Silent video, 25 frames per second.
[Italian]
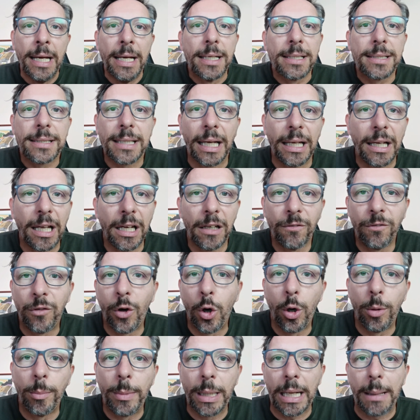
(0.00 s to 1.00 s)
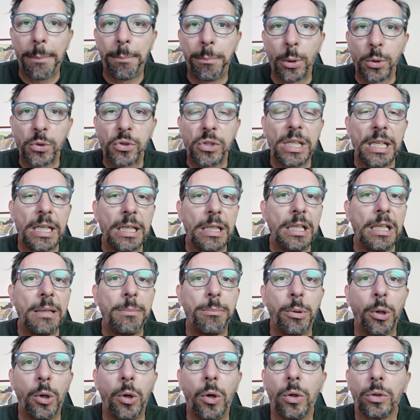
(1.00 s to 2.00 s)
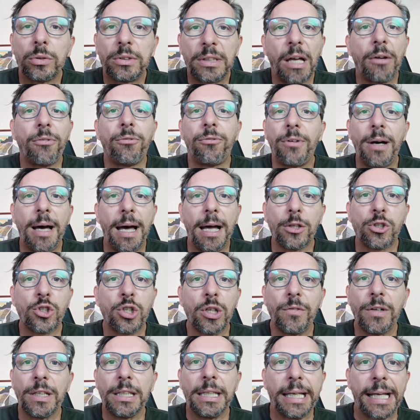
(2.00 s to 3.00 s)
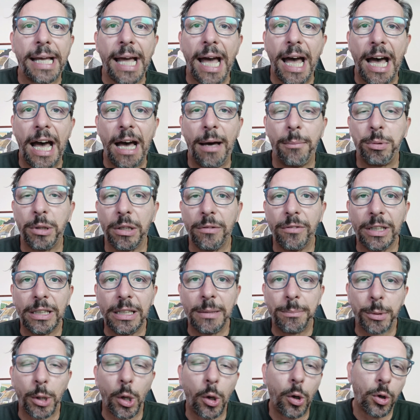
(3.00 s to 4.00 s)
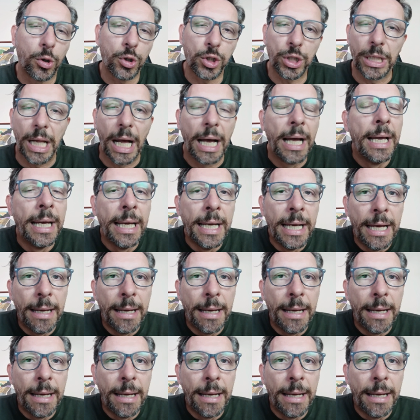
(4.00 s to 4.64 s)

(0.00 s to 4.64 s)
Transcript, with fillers: stai al Vomera, a Posillipo, ti affacci, vedi Capri, vedi Procida,